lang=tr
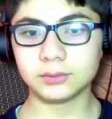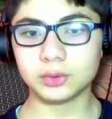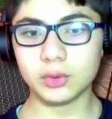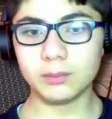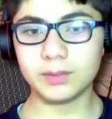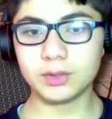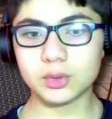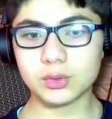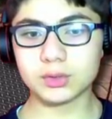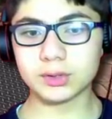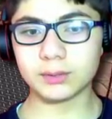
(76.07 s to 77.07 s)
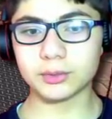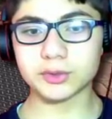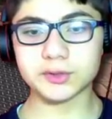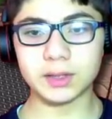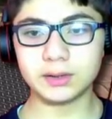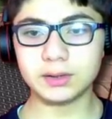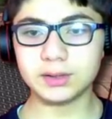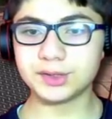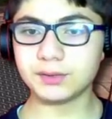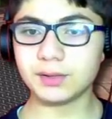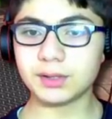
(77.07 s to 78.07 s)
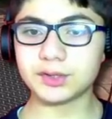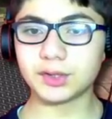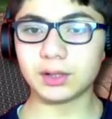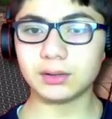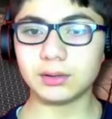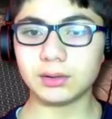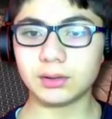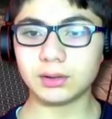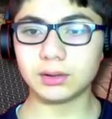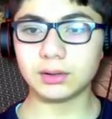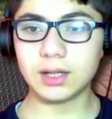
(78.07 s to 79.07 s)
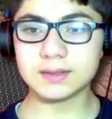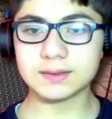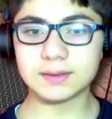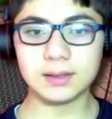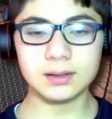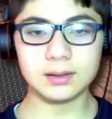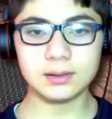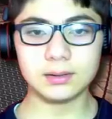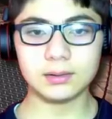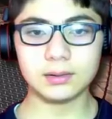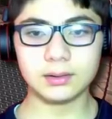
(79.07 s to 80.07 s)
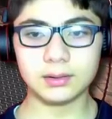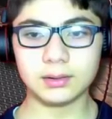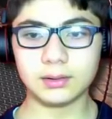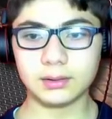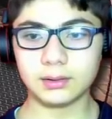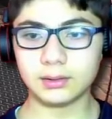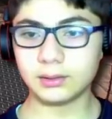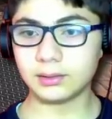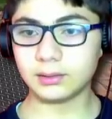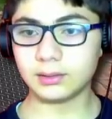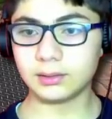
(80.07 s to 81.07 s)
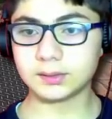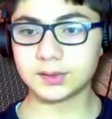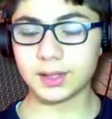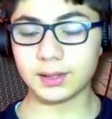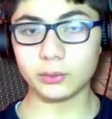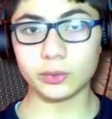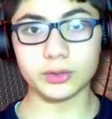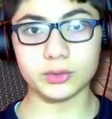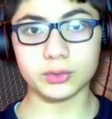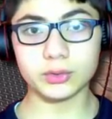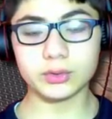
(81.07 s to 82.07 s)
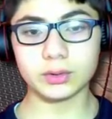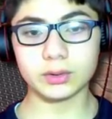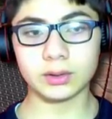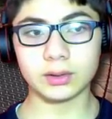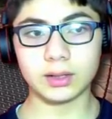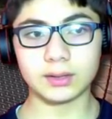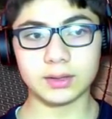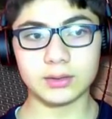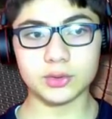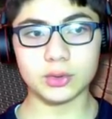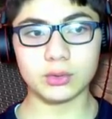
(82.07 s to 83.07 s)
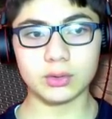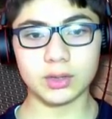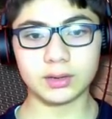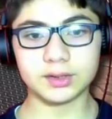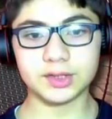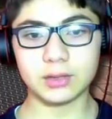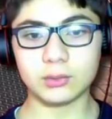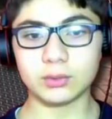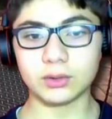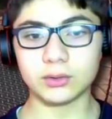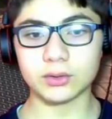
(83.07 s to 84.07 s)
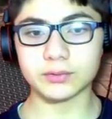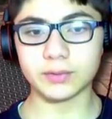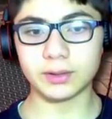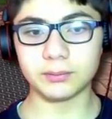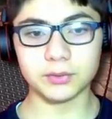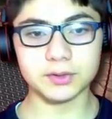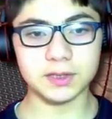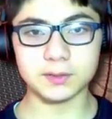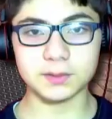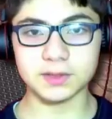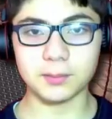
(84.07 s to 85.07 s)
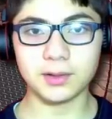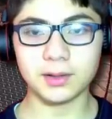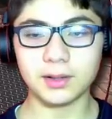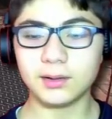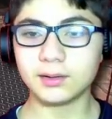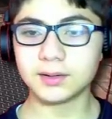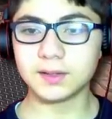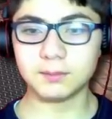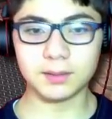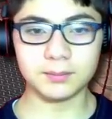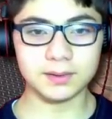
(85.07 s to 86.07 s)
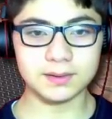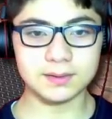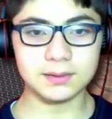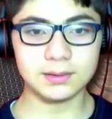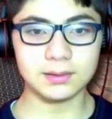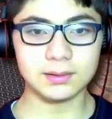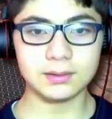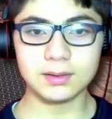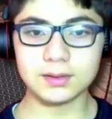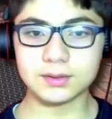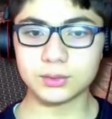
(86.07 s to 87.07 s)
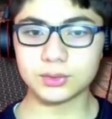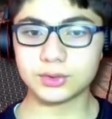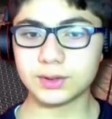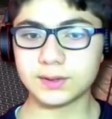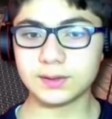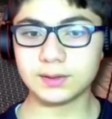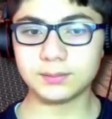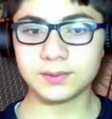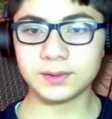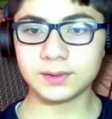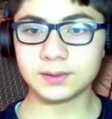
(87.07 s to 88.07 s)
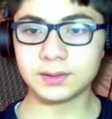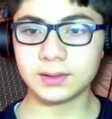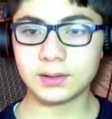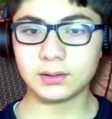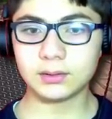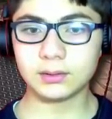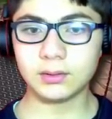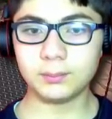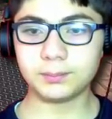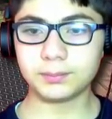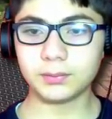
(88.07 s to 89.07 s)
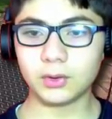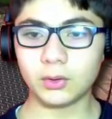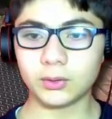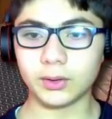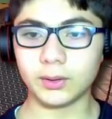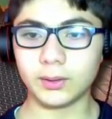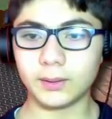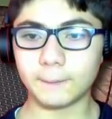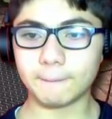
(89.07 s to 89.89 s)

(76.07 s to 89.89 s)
Zombiyi çok güzel yapıyoruz. Tankın içinden çıkan e, gazla e, şey üretiyoruz. E, katalizör olarak da şey kullanıyoruz falan böyle. Saçma sapan kimya bilgisi. Neyse 3, 2, 1. Hop oldu.